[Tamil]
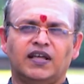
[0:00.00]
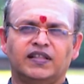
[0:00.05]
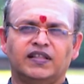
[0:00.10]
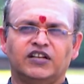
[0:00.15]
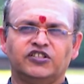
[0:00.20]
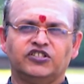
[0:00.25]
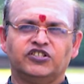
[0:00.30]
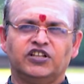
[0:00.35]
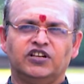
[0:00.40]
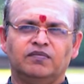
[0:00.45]

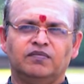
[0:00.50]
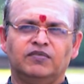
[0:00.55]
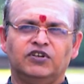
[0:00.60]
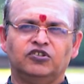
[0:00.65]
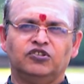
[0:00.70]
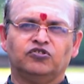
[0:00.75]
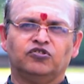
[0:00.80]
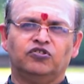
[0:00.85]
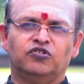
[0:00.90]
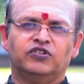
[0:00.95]
தரிசனம்
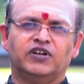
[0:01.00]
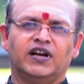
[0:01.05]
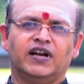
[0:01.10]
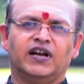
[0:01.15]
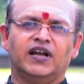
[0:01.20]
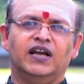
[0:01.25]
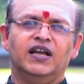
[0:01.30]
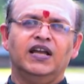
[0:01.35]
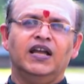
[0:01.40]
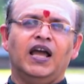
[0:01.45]
என்று
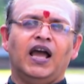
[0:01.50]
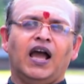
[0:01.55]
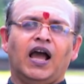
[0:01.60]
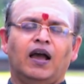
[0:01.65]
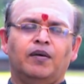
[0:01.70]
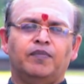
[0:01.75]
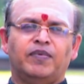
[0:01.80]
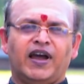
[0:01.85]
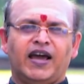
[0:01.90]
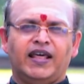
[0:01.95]
சொல்கிறாங்க
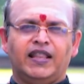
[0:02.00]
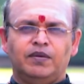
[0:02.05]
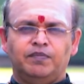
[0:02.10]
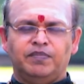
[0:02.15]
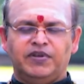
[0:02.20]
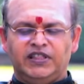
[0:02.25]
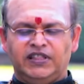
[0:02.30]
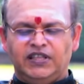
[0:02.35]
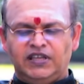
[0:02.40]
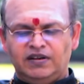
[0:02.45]
அப்போ அதை
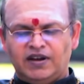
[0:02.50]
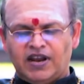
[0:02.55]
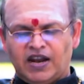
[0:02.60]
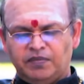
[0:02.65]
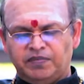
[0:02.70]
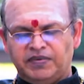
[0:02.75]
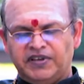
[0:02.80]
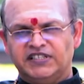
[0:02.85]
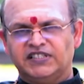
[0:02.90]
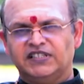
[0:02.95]
பற்றியும்
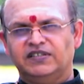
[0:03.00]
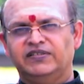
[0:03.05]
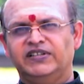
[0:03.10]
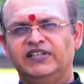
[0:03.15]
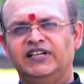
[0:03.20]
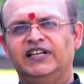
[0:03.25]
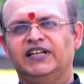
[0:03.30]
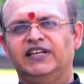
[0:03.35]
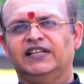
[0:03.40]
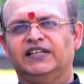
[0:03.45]
நான் பேச
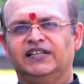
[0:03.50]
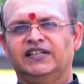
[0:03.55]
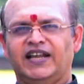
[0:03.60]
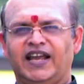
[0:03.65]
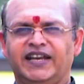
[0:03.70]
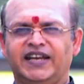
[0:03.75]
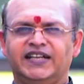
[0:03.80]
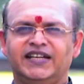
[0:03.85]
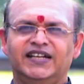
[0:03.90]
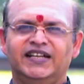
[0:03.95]
வேண்டியிருக்கு
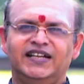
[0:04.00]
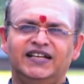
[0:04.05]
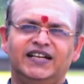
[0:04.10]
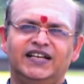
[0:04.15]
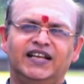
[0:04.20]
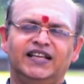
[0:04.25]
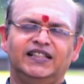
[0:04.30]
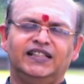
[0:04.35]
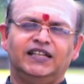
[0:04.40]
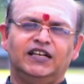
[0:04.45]
ரைட்
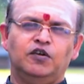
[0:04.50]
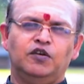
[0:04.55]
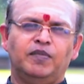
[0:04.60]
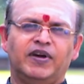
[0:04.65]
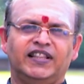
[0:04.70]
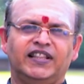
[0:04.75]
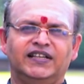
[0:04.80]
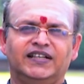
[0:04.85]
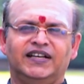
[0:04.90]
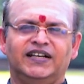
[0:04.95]
இன்றைய தினம்
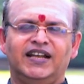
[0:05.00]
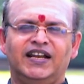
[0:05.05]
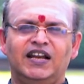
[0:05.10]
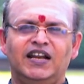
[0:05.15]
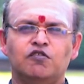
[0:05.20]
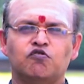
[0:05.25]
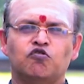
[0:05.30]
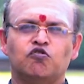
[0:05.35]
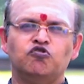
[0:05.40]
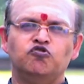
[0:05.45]

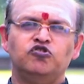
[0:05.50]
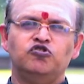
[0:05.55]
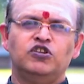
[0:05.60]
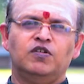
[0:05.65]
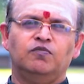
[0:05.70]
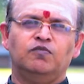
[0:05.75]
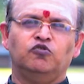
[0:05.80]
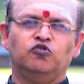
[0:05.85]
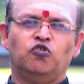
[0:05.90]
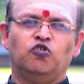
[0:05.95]
அதுக்கிடையில்
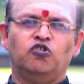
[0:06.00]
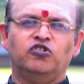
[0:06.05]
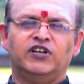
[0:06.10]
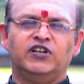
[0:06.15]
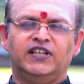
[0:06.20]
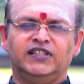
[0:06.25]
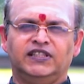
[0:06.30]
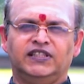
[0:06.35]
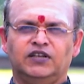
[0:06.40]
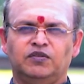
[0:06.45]
கொஞ்சம்
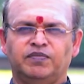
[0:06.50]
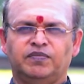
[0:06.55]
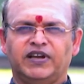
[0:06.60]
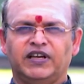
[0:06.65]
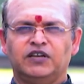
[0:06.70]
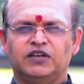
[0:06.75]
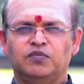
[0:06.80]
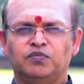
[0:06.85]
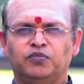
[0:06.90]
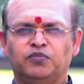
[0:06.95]
ஜோதிடத்தின்
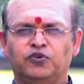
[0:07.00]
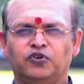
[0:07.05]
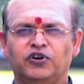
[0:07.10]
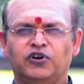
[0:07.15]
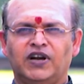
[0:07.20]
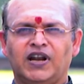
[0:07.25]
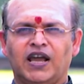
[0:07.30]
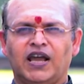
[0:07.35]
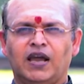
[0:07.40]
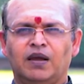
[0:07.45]
பக்கம்
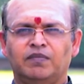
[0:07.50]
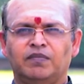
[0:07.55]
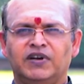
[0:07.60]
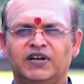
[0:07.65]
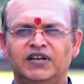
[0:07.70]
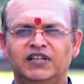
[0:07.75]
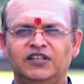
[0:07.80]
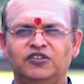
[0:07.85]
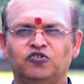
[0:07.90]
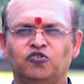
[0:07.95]
போகலாம்
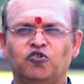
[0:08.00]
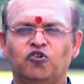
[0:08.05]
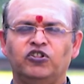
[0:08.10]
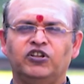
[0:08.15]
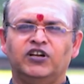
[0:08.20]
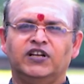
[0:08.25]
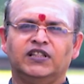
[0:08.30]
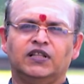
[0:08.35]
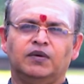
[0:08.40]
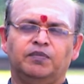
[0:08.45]
என்று
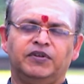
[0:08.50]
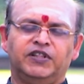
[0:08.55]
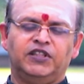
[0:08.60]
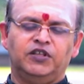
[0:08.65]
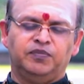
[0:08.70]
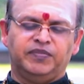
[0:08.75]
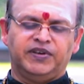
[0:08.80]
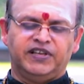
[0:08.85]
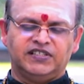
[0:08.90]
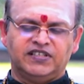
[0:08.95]
ஜோதிடத்தை
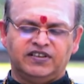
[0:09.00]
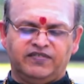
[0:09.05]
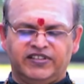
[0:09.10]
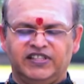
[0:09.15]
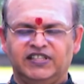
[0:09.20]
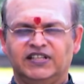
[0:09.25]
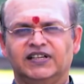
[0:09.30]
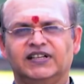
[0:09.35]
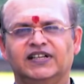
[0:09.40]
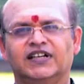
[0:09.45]
பற்றி பேச
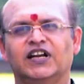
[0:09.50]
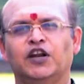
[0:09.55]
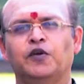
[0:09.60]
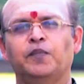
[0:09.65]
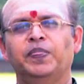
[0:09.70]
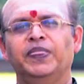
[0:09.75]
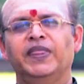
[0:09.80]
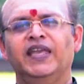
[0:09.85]
வந்திருக்கிறேன்